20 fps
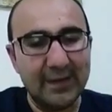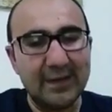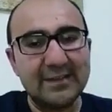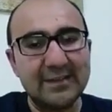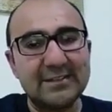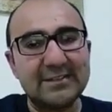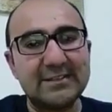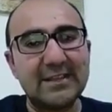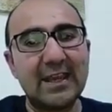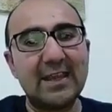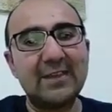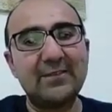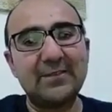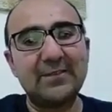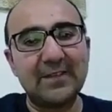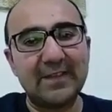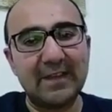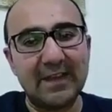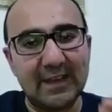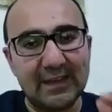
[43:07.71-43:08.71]

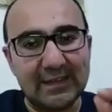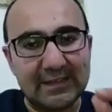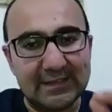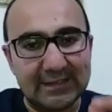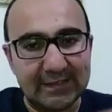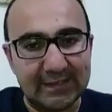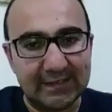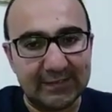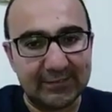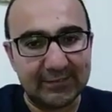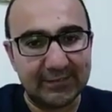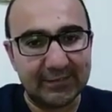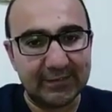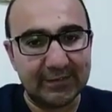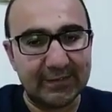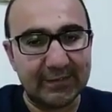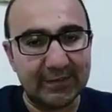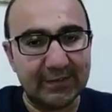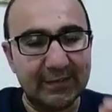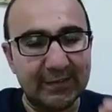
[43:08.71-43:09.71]
Seyfiye
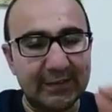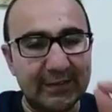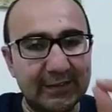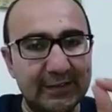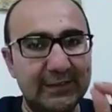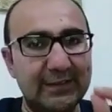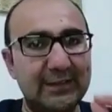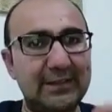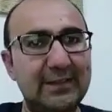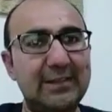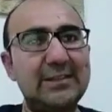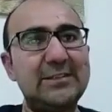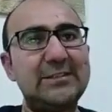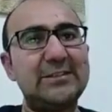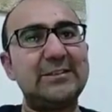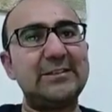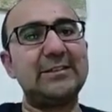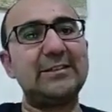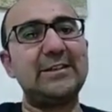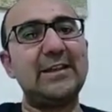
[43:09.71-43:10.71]
sınıfının
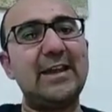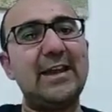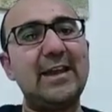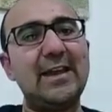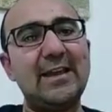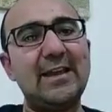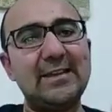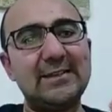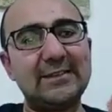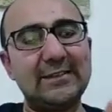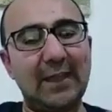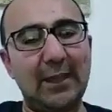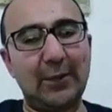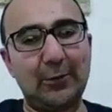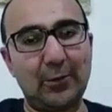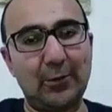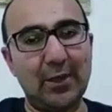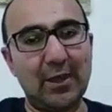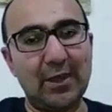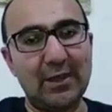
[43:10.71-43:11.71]
içinde sayılı.
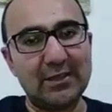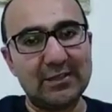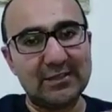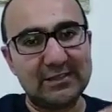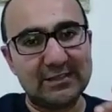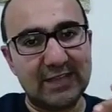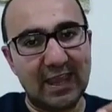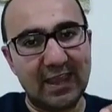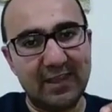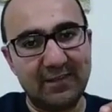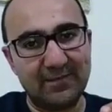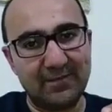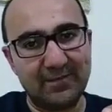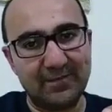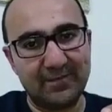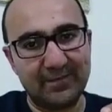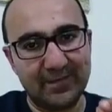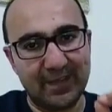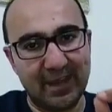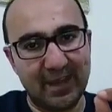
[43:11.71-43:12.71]
Seyf
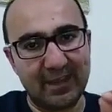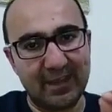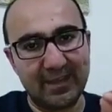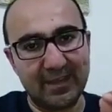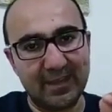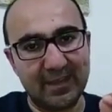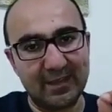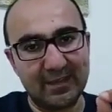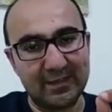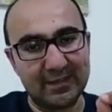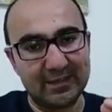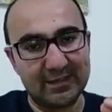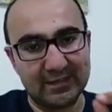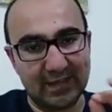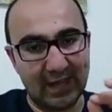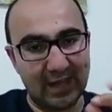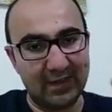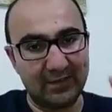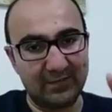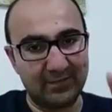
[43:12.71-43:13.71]
neydi?
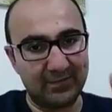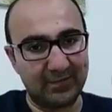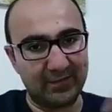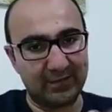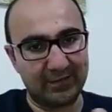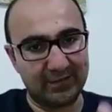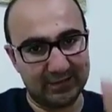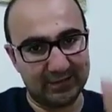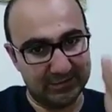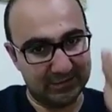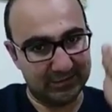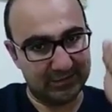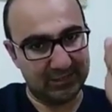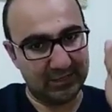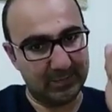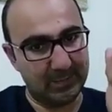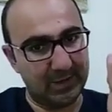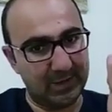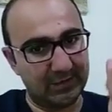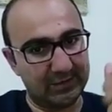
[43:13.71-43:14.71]
Seyf kılıç
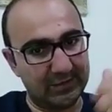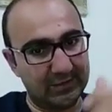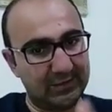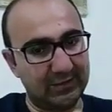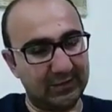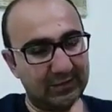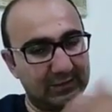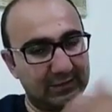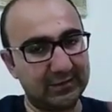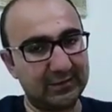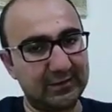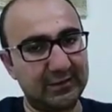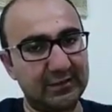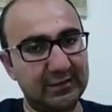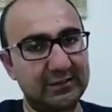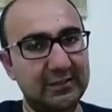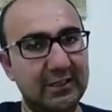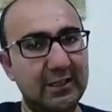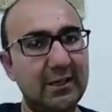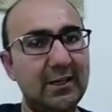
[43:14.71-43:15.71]
demektir
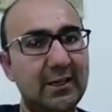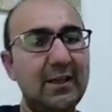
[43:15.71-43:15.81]
arkadaşlar.